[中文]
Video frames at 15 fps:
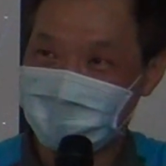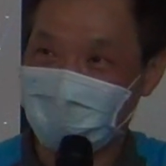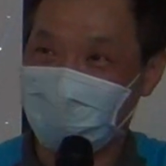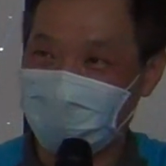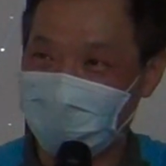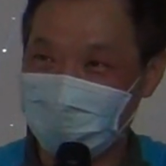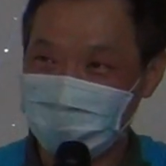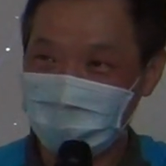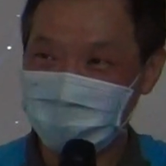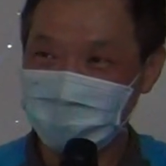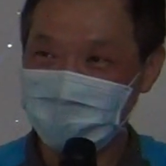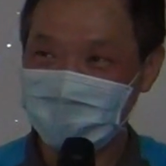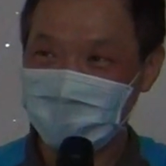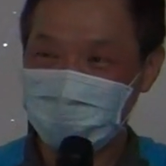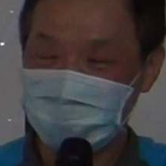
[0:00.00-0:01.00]
是。
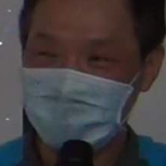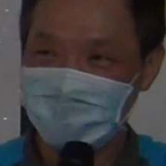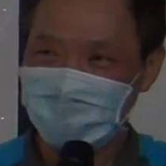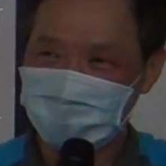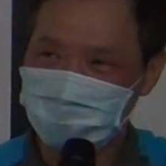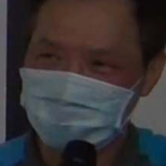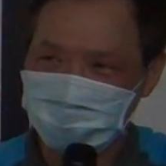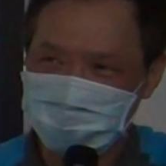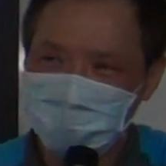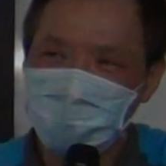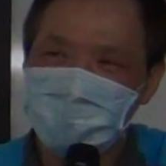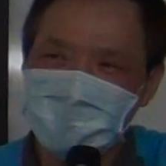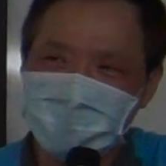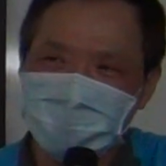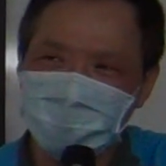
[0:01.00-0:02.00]

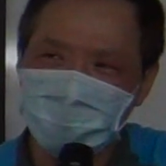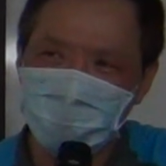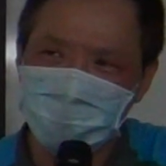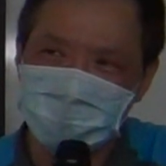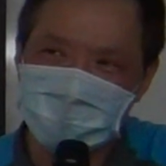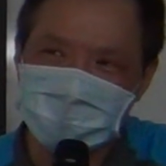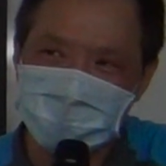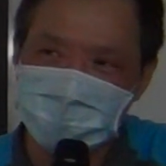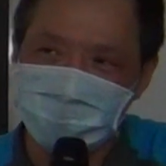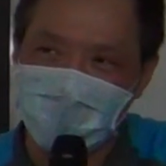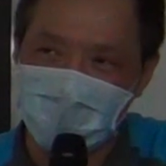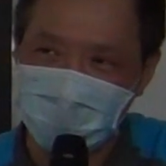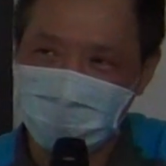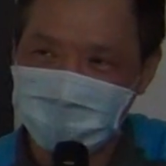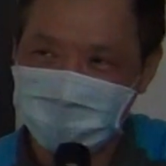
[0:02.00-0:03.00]
众星拱之
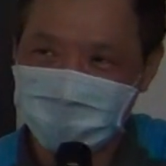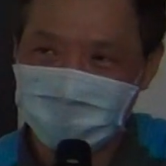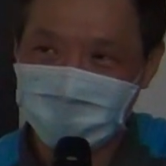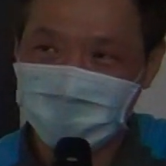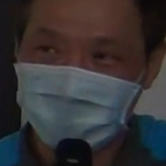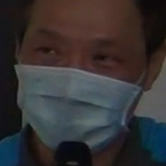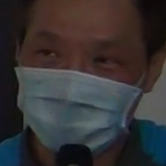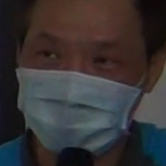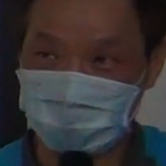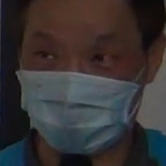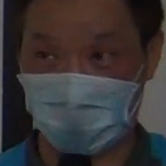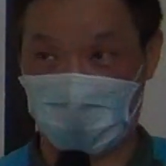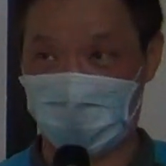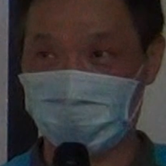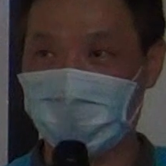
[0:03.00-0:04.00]
吗？
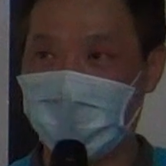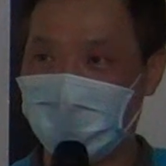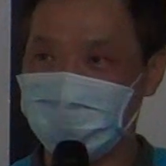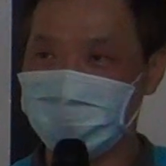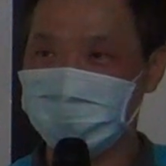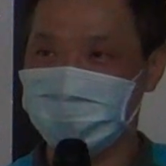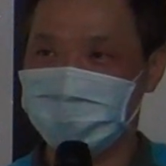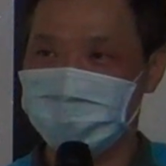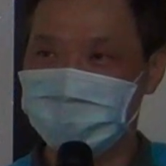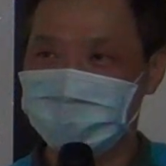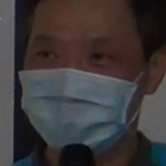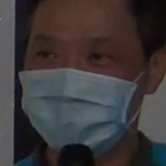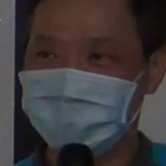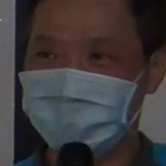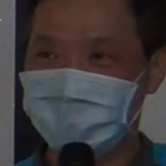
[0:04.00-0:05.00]
拱啦，
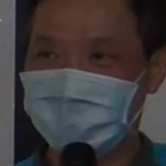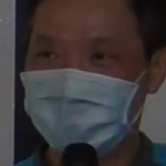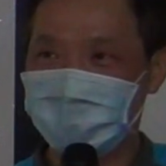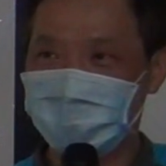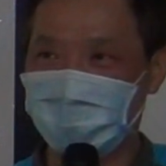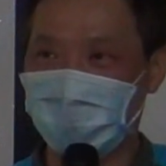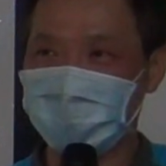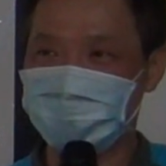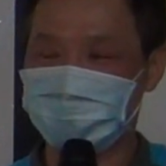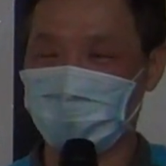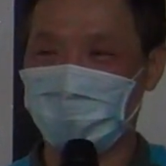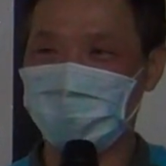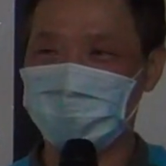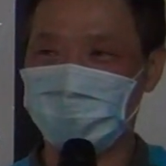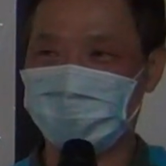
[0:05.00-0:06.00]
有一个
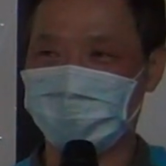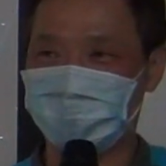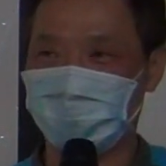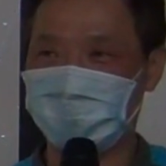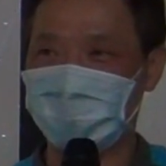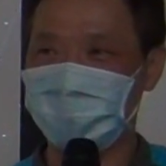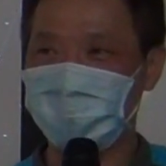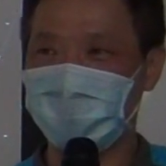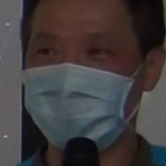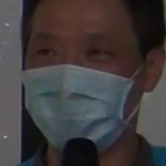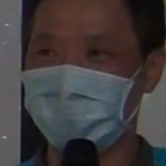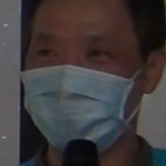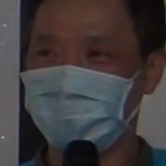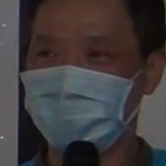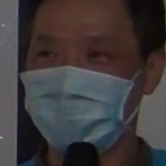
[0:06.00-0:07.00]
手手提鞭
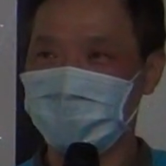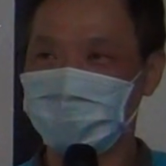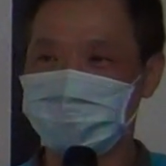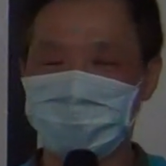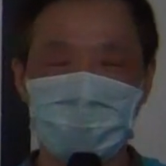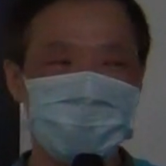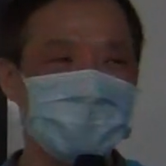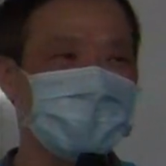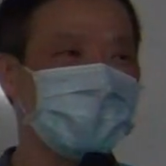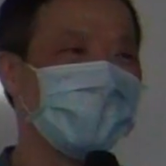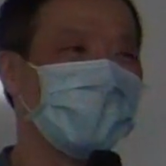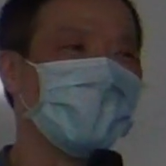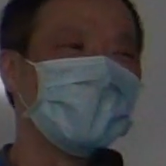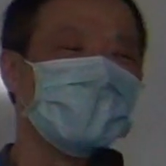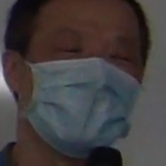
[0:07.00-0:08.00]
啊，众
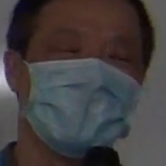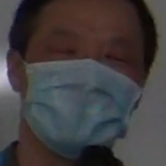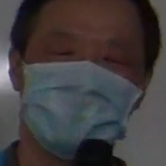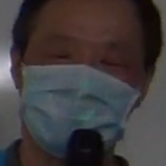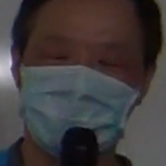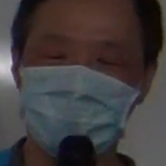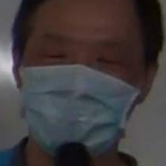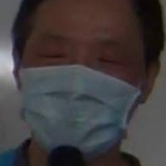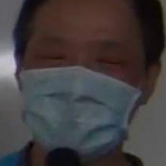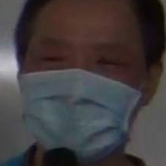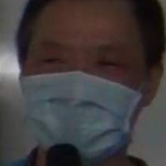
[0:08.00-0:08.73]
居